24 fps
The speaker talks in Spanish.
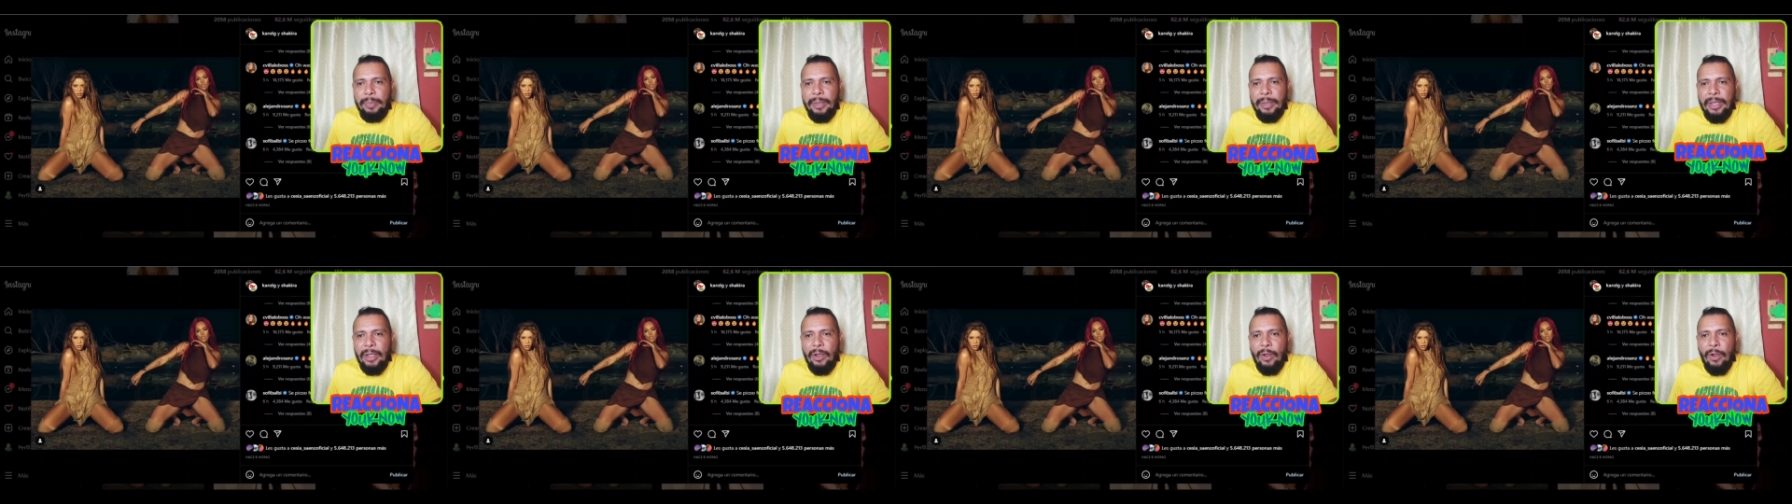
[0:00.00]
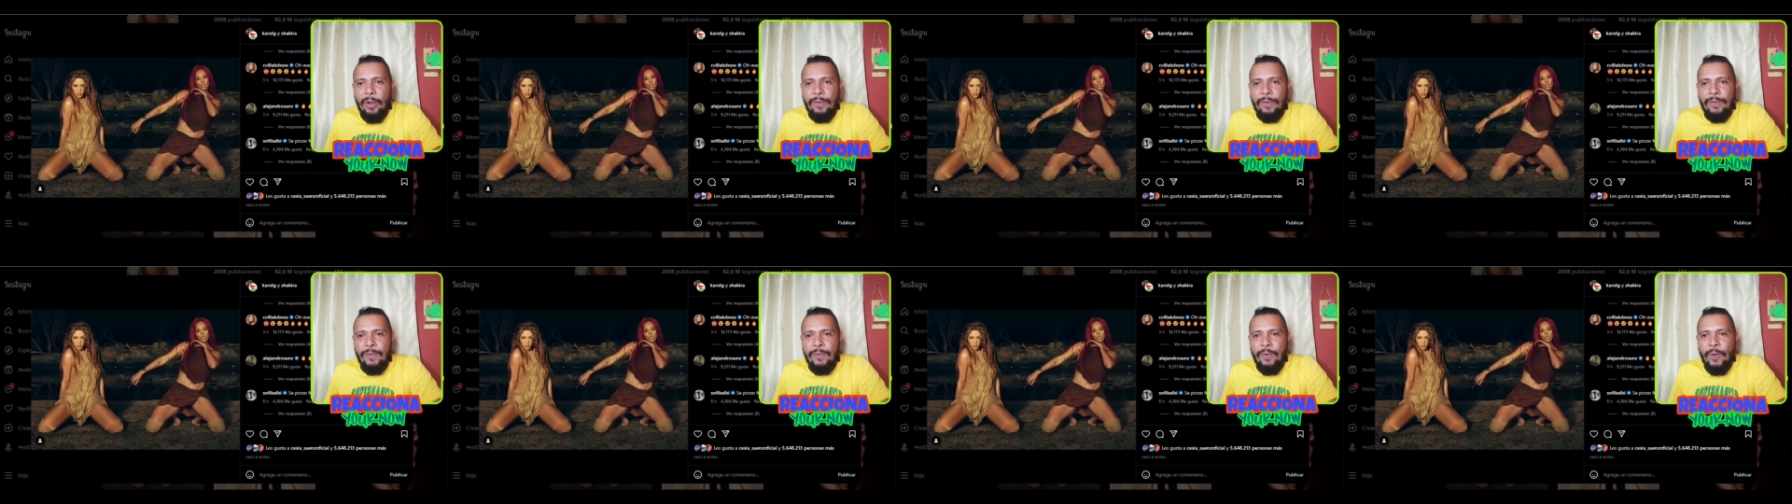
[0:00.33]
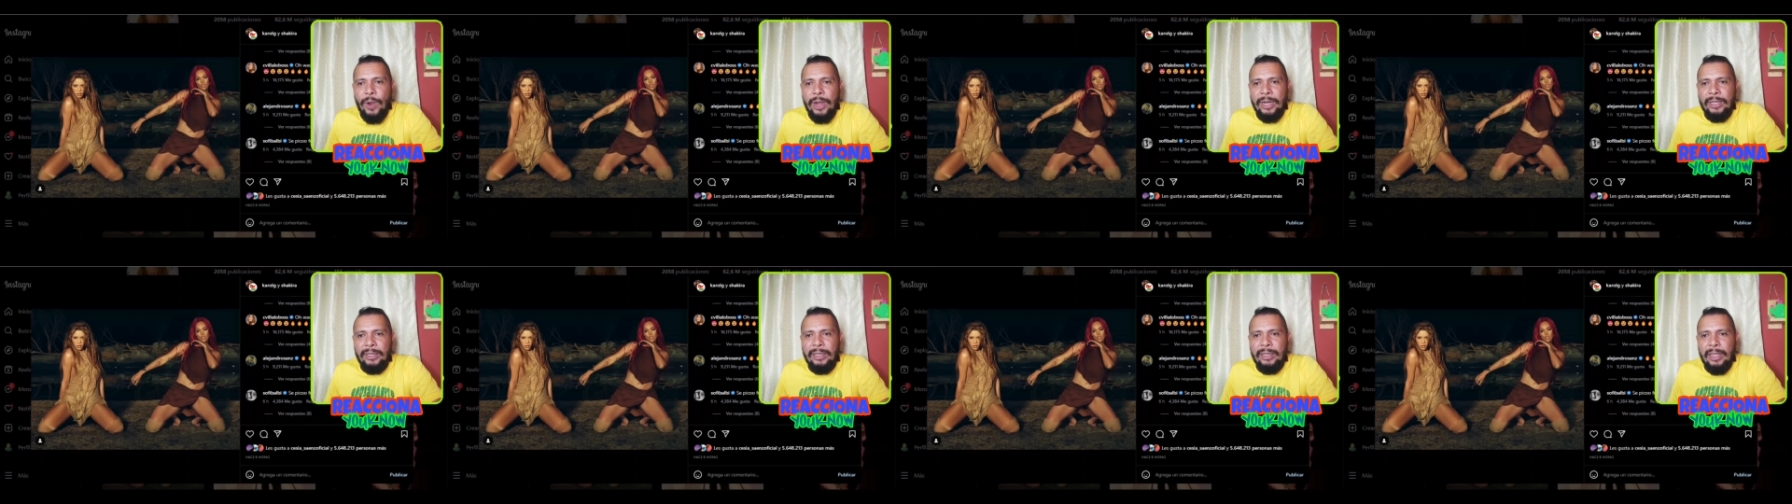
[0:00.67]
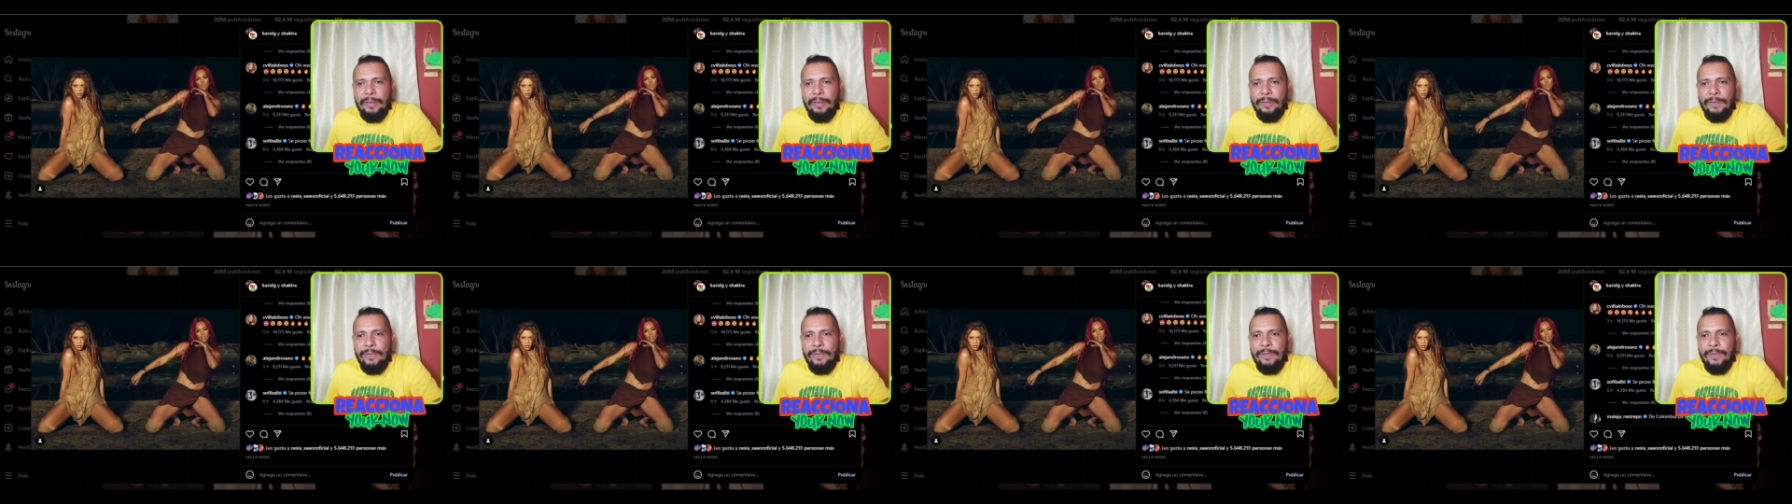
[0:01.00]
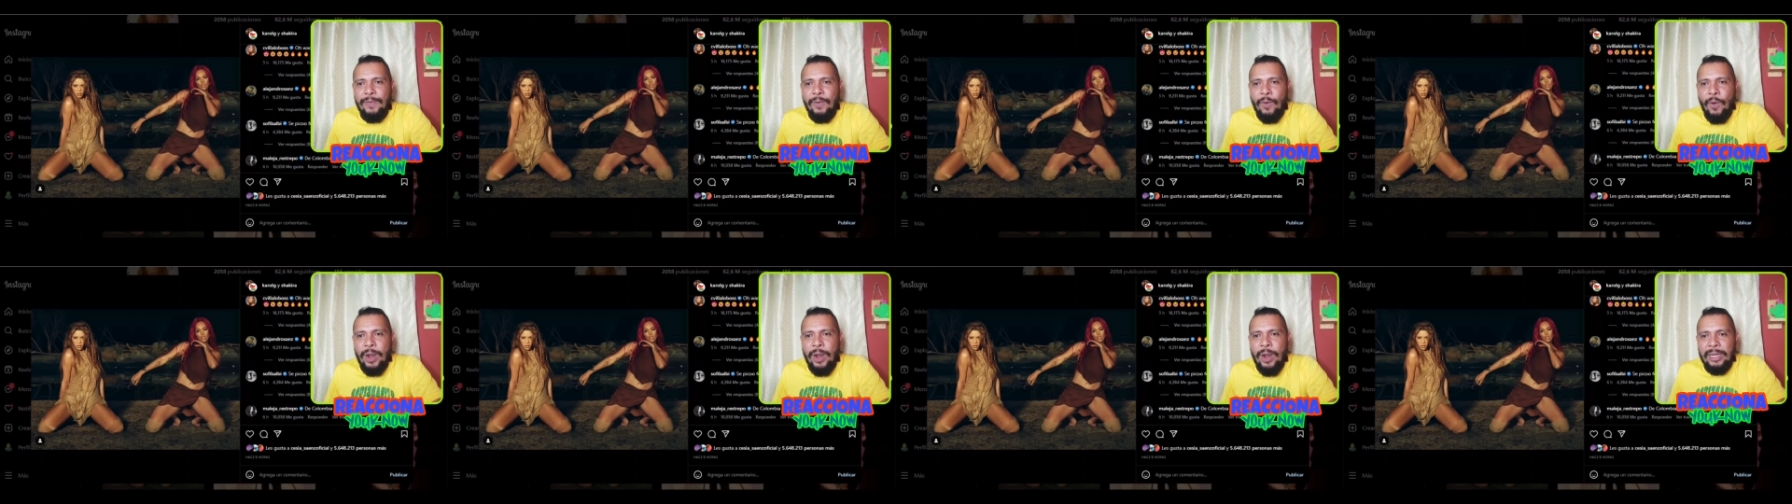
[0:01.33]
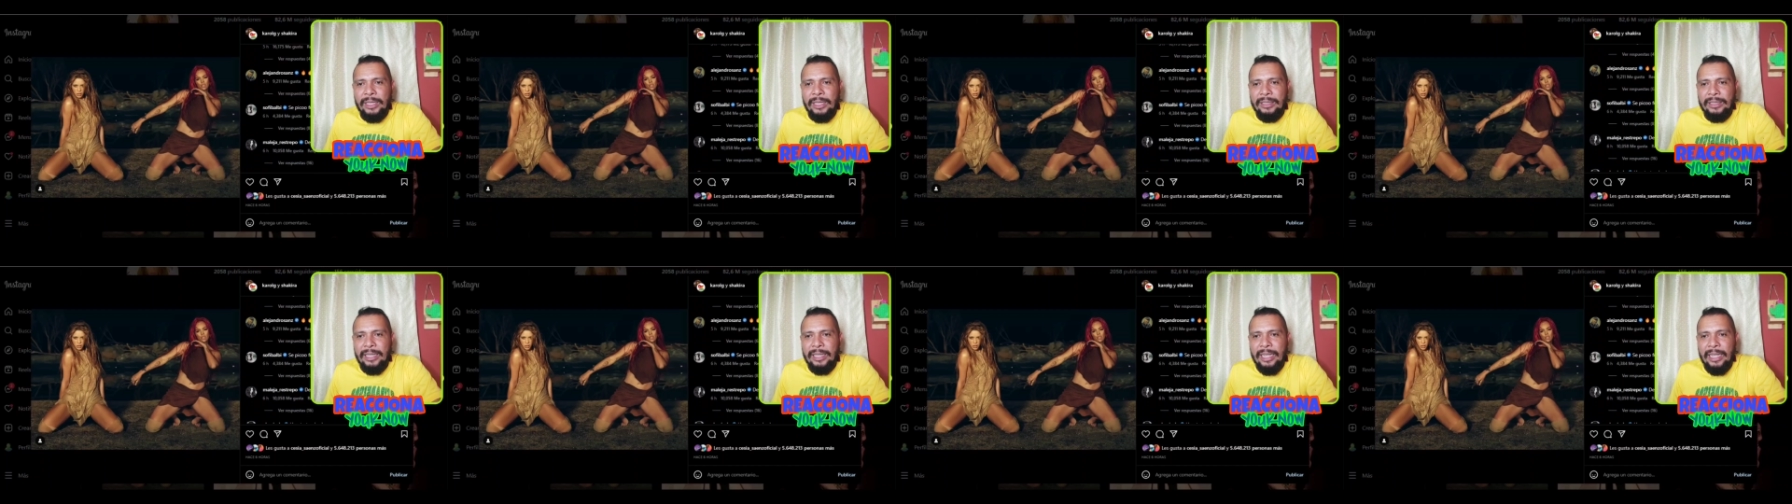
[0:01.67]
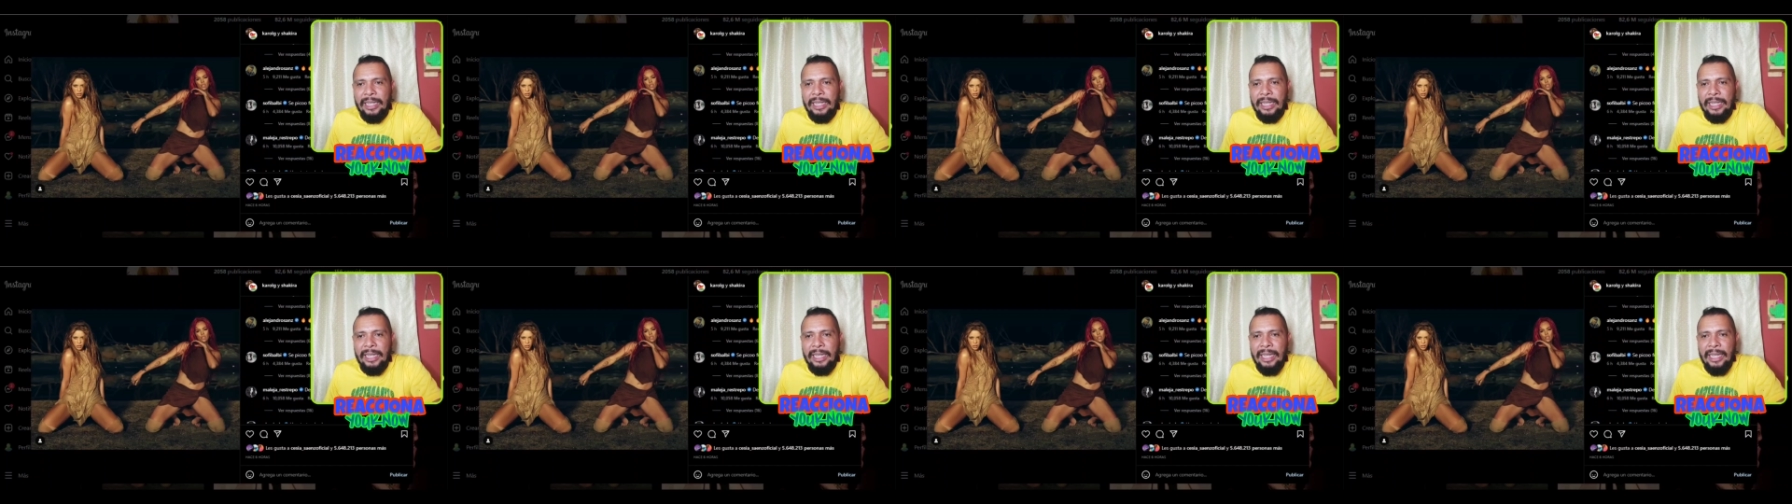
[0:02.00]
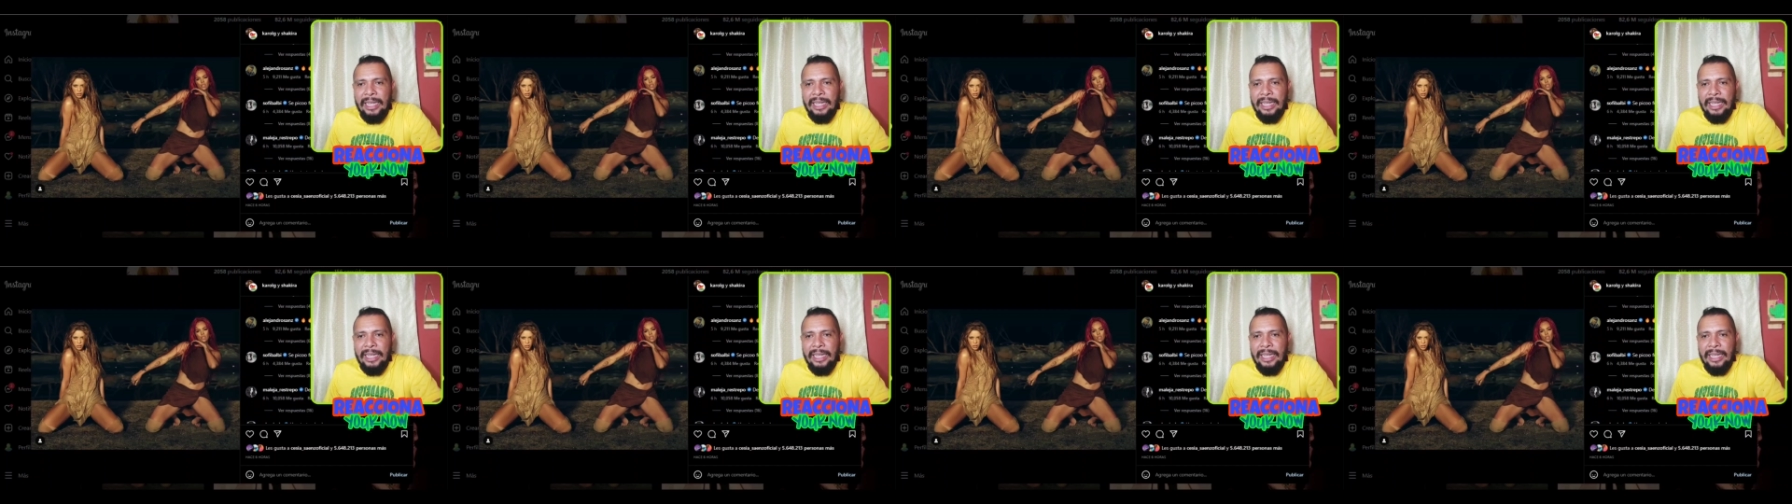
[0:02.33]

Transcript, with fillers: pico fuerte, fuerte.